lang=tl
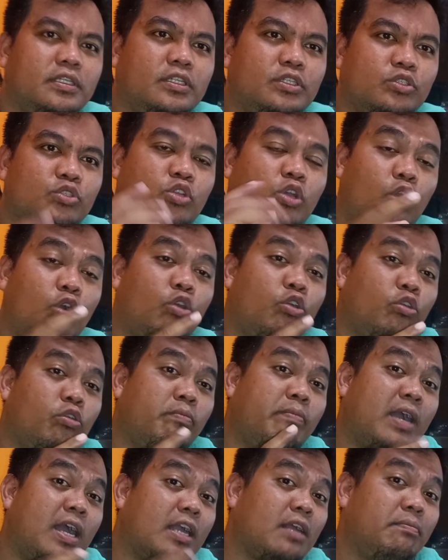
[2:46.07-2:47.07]
So,
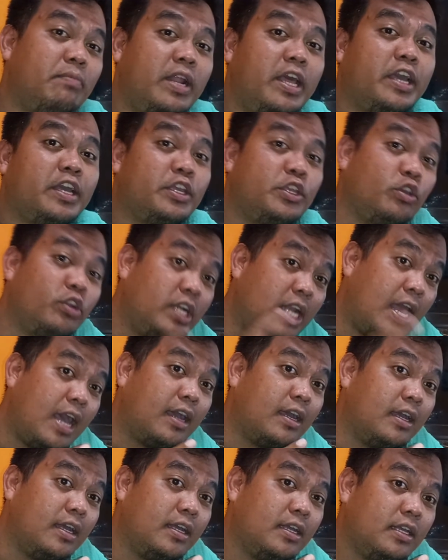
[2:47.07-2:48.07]
mga kableng, yun
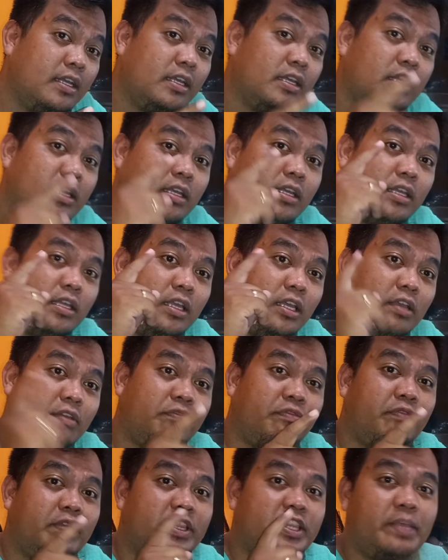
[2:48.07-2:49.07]
lang.
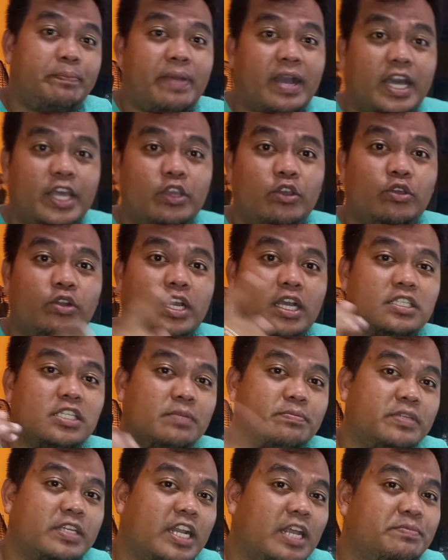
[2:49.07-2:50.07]
If hindi pa kayo
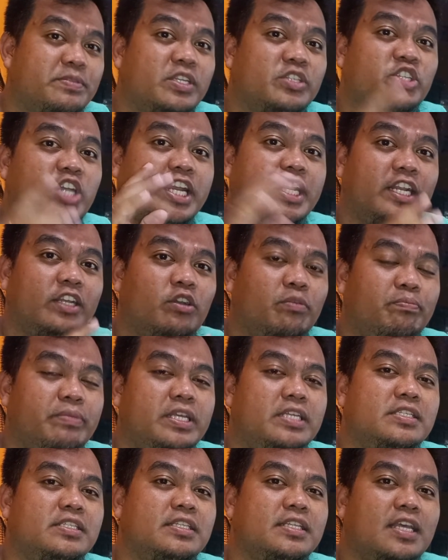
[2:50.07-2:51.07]
nakasubscribe sa channel ko,
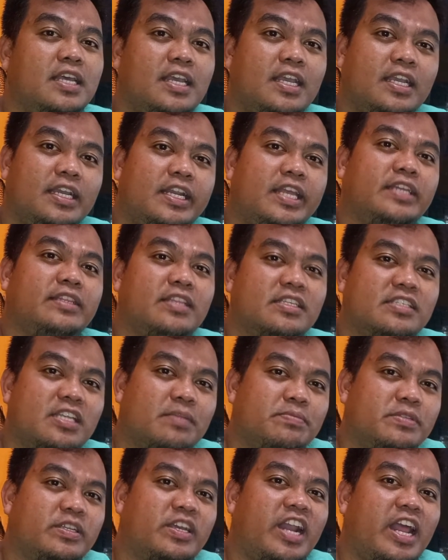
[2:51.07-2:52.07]
please click the
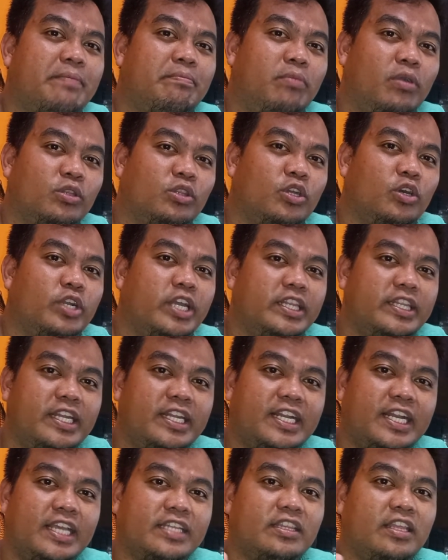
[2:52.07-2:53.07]
subscribe button and
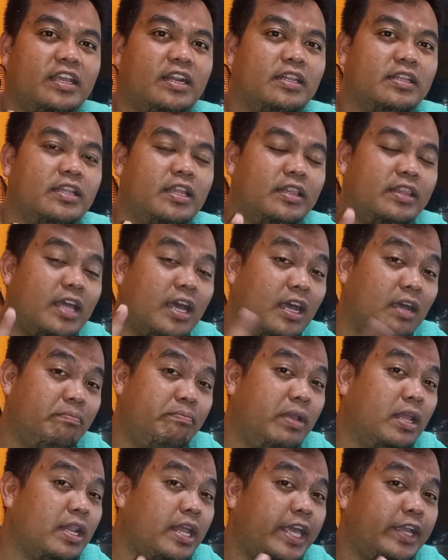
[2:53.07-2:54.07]
click the, the
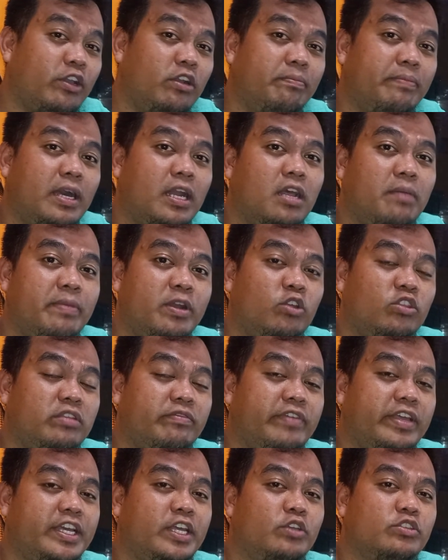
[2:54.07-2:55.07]
bell icon para manood
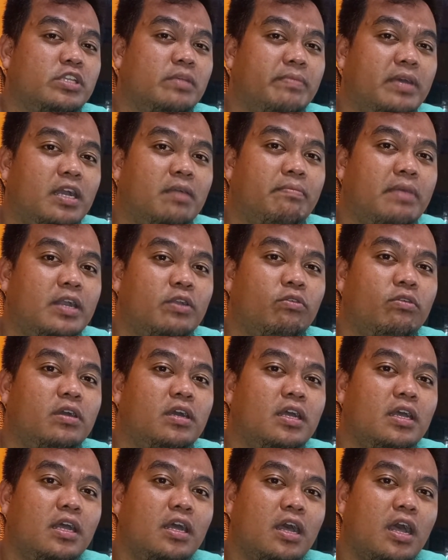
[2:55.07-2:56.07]
kayo sa mga bagong
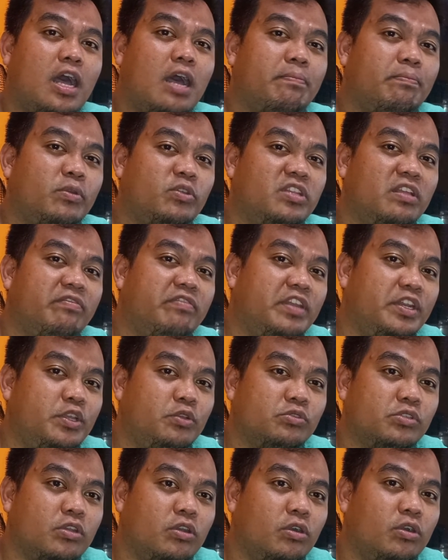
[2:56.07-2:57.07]
upload na
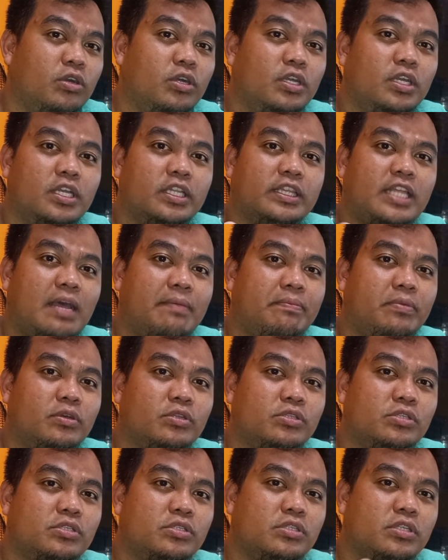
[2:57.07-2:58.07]
videos ko.
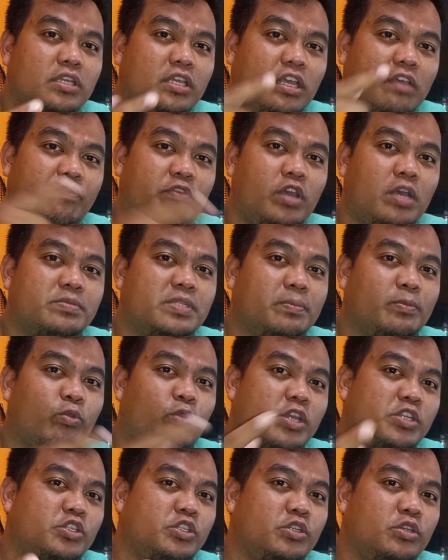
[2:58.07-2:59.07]
Tapos, if you have some
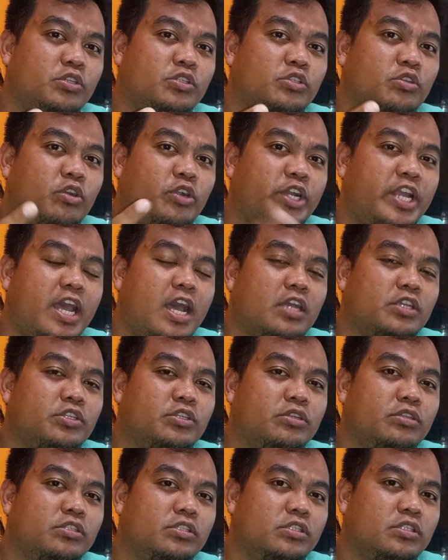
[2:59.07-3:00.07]
questions or
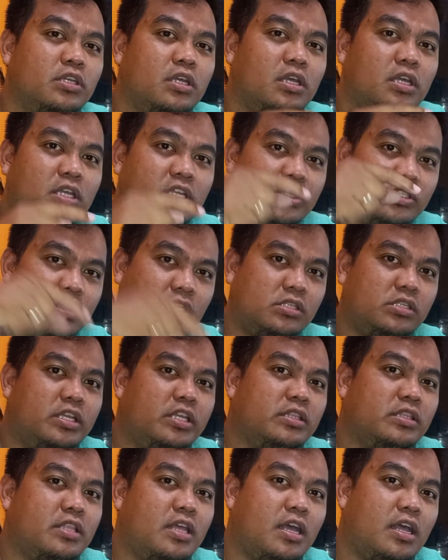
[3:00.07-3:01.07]
reactions, just hit
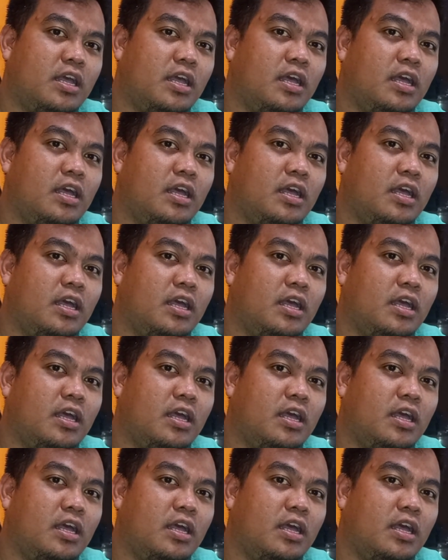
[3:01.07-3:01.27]
the